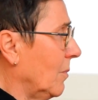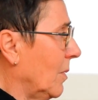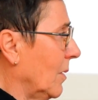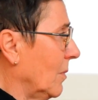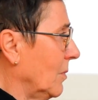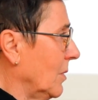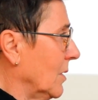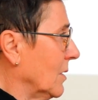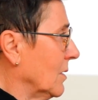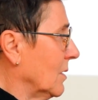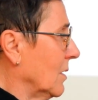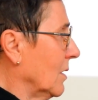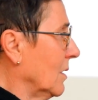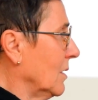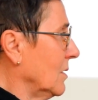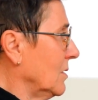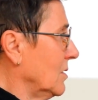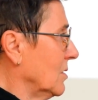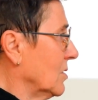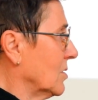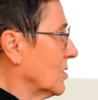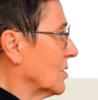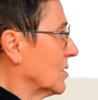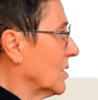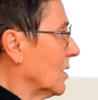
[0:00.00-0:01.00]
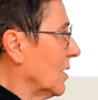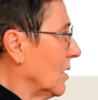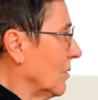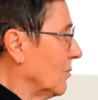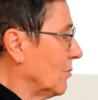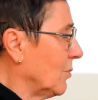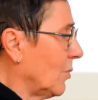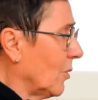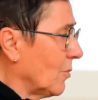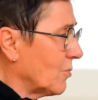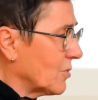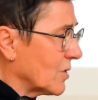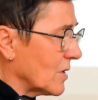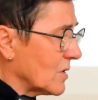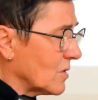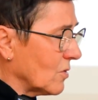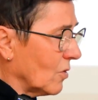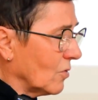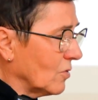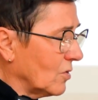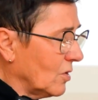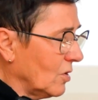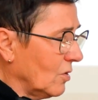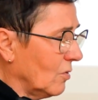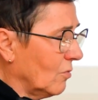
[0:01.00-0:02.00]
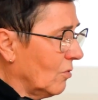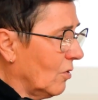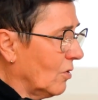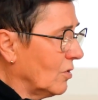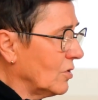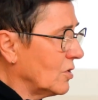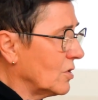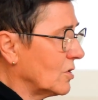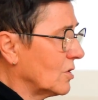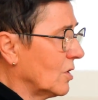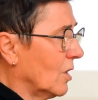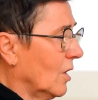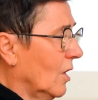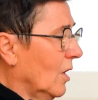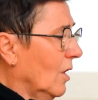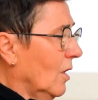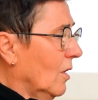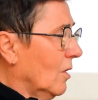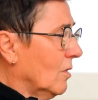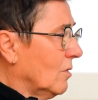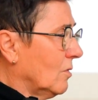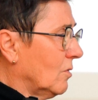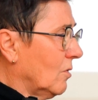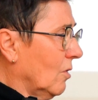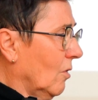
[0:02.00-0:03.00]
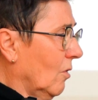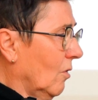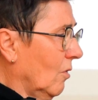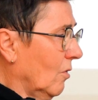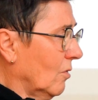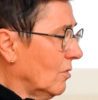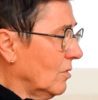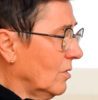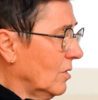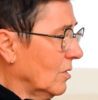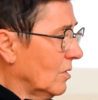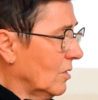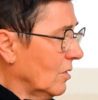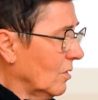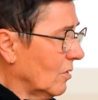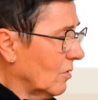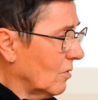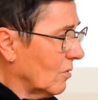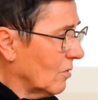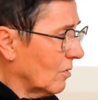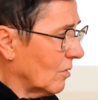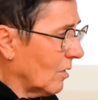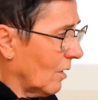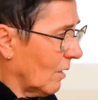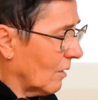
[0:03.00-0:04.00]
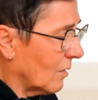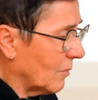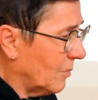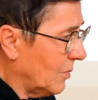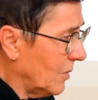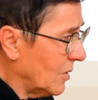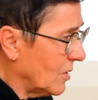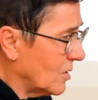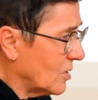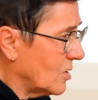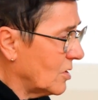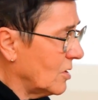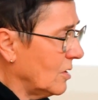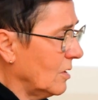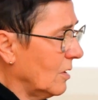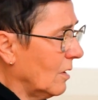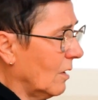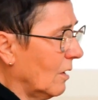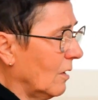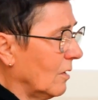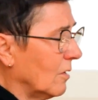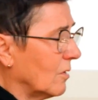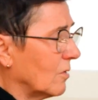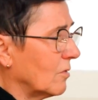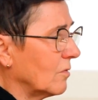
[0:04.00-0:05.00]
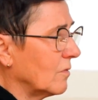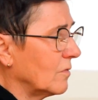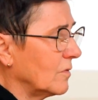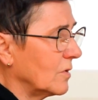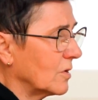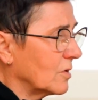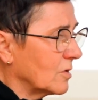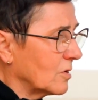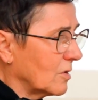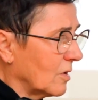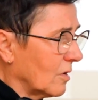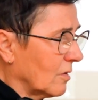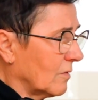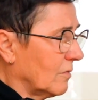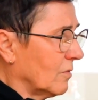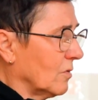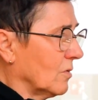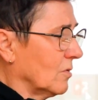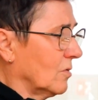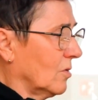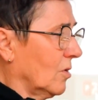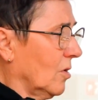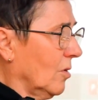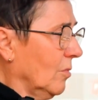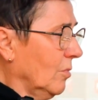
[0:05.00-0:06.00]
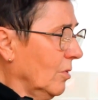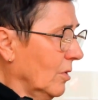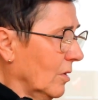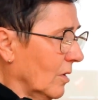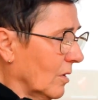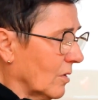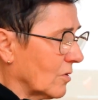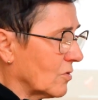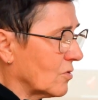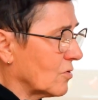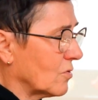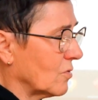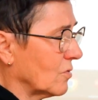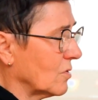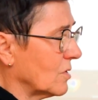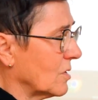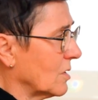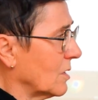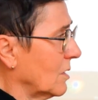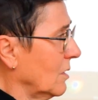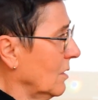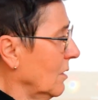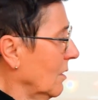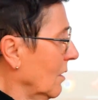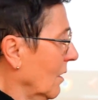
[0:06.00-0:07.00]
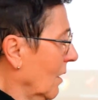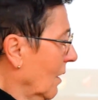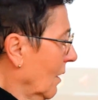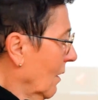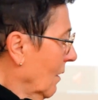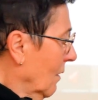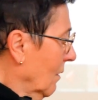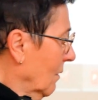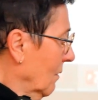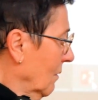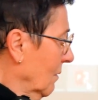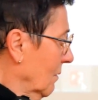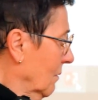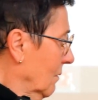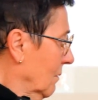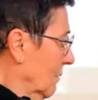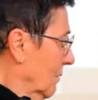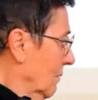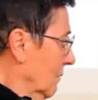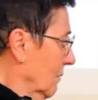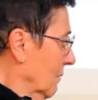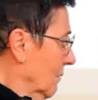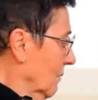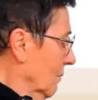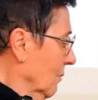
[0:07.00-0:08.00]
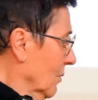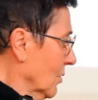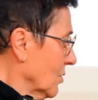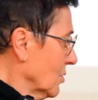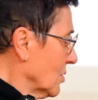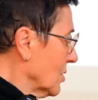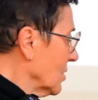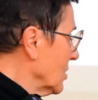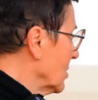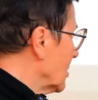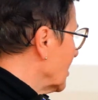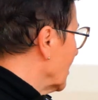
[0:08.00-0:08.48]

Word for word: pamiętać, że poprzez otyłość to nie tylko rak piersi, ale również rak wątroby, rak trzustki, y, może